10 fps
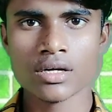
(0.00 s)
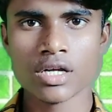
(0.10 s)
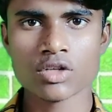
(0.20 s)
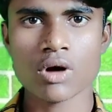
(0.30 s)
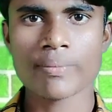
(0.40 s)

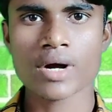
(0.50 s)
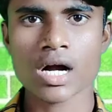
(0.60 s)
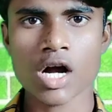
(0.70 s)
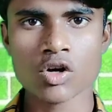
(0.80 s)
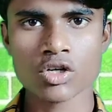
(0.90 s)
नहीं तो आपका
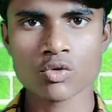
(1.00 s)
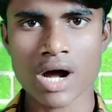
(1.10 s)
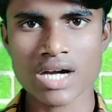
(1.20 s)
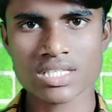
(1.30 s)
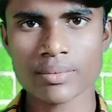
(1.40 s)
अकाउंट
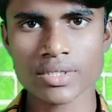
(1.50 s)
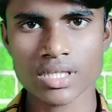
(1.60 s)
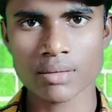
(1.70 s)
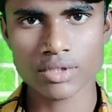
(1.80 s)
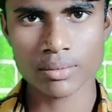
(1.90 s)
व्हाट्सएप की तरफ से